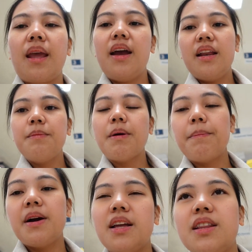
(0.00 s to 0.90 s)
And
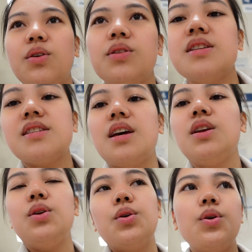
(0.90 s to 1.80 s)
ipapakita ko din sa
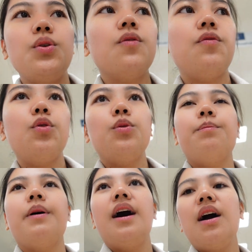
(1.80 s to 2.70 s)
inyo yung food
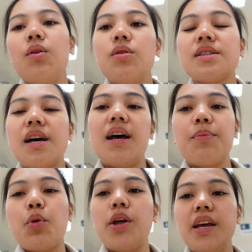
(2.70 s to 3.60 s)
bank kung saan
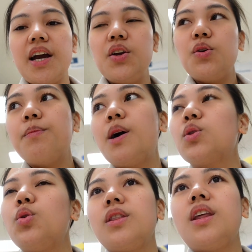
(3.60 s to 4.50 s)
pwede kayong
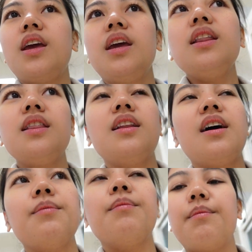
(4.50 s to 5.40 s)
mag-donate ng
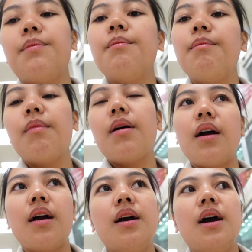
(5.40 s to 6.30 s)

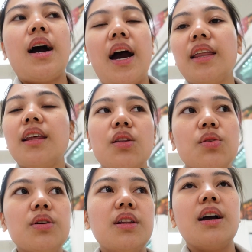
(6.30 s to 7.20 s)
kahit
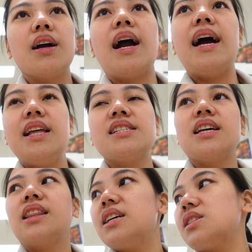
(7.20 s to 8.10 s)
ano na galing sa
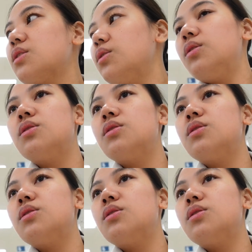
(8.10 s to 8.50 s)
Tesco.